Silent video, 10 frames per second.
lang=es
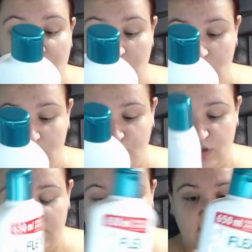
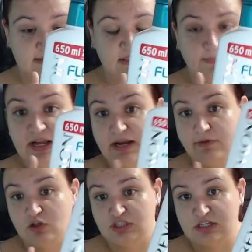purificante para
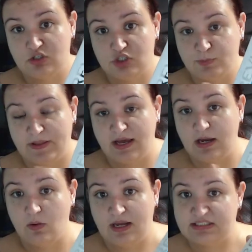cabellos grasos. Esto es para dejarlo
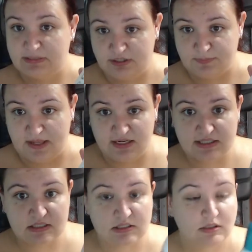en casa a mis padres,